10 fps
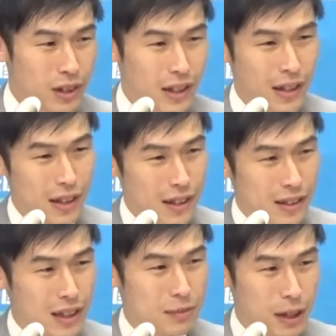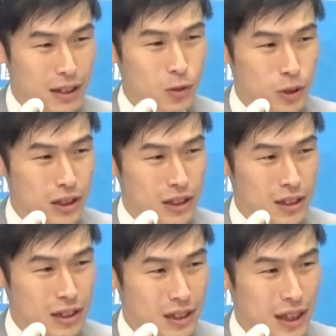えー、立場が少し
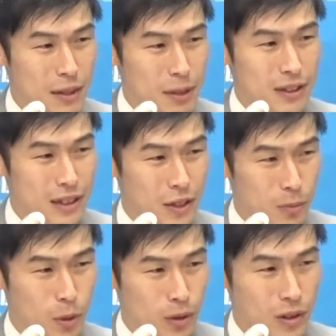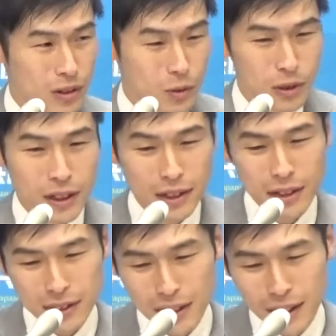違いますけれども、そうした
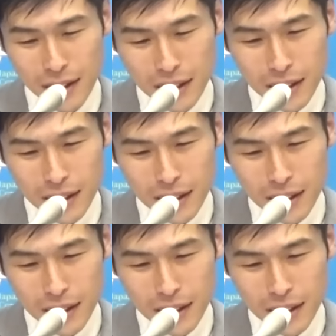形で、